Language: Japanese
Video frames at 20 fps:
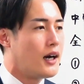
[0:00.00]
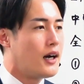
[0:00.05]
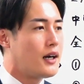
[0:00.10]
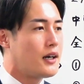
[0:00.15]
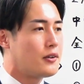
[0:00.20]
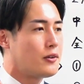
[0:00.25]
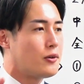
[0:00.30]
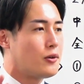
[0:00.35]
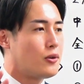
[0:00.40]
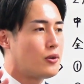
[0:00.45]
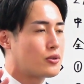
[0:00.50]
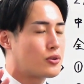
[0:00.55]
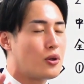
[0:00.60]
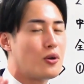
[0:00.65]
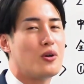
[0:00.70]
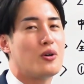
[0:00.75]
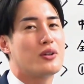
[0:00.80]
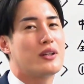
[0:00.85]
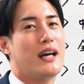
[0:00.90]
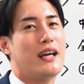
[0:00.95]
あの
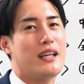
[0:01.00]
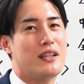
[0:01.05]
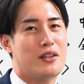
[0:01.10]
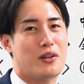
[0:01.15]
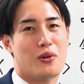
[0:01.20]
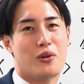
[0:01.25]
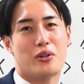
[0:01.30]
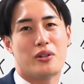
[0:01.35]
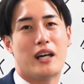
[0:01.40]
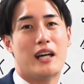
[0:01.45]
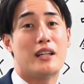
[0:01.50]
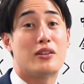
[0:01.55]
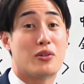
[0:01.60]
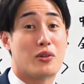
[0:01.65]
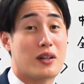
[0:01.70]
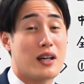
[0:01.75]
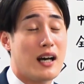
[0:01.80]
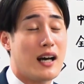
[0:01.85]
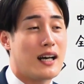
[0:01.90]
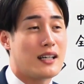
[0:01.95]
東大京大
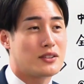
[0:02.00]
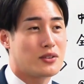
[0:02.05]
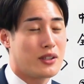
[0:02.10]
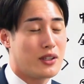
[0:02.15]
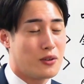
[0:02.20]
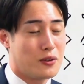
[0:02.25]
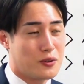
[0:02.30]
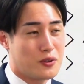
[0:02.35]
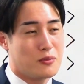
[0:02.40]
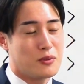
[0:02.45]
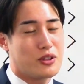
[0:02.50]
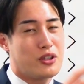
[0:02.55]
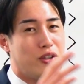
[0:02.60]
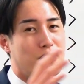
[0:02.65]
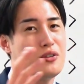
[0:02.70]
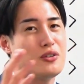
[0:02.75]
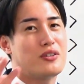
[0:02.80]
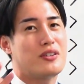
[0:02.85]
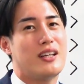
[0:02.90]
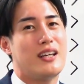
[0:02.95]
とかそれを含む
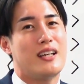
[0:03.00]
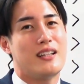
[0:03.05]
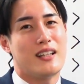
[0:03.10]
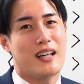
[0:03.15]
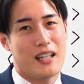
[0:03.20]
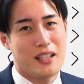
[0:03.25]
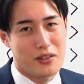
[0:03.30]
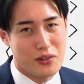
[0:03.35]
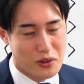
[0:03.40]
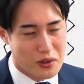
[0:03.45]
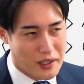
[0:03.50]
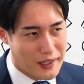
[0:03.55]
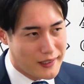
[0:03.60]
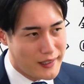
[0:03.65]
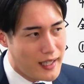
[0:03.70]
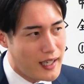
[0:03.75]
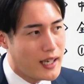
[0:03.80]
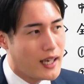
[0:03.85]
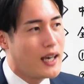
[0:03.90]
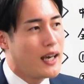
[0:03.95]
宮廷大とか
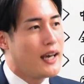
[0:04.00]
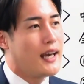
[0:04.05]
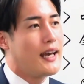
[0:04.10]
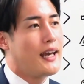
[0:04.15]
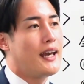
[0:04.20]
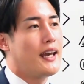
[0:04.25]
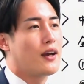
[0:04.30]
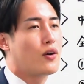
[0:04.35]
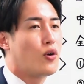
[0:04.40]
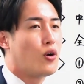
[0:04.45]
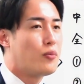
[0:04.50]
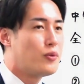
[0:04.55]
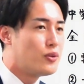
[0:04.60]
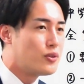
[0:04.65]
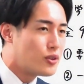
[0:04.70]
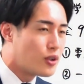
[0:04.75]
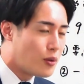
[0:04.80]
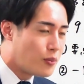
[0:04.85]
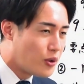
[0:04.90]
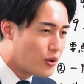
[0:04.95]
で、えー、古
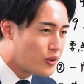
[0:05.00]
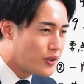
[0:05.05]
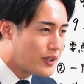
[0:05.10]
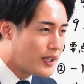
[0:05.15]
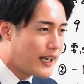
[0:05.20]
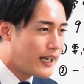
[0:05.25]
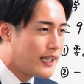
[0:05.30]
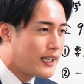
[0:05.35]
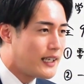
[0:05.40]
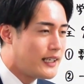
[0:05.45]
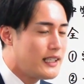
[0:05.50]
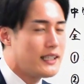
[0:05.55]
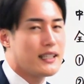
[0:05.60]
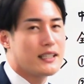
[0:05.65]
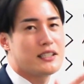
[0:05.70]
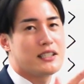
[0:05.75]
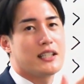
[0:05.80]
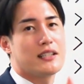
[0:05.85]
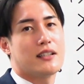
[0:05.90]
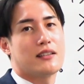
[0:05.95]
文の問題に
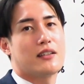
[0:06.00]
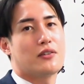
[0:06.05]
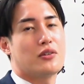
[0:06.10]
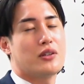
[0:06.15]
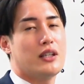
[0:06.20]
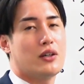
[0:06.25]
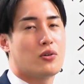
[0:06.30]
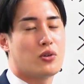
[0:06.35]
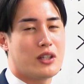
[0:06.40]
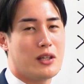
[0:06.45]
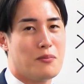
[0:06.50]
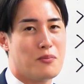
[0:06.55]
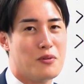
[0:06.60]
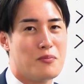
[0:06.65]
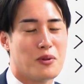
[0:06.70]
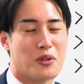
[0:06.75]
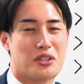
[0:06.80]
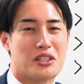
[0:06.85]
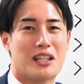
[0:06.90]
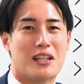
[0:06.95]
立ち当たった時に古典
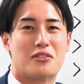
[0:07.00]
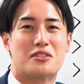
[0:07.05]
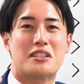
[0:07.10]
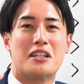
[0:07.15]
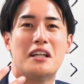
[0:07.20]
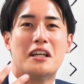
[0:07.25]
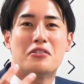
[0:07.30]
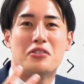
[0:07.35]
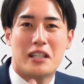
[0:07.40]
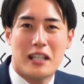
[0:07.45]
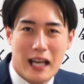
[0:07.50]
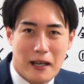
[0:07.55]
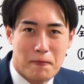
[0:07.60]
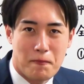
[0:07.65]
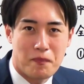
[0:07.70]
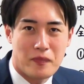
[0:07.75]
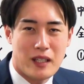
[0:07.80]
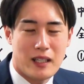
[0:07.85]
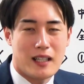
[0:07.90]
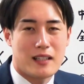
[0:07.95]
文法の力を使わないといけな
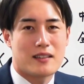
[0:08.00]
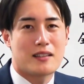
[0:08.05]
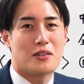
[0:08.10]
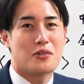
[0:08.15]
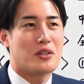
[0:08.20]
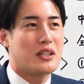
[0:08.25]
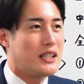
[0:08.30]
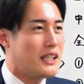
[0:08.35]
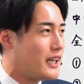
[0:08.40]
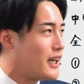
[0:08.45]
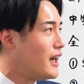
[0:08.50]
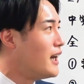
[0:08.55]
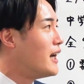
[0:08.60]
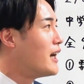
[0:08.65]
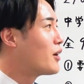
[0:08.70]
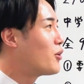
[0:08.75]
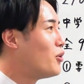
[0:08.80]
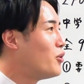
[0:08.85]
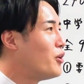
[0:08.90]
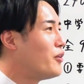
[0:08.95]
いってなった時に
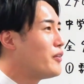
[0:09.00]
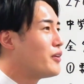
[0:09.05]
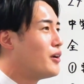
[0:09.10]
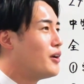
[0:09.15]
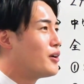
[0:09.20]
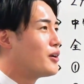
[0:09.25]
この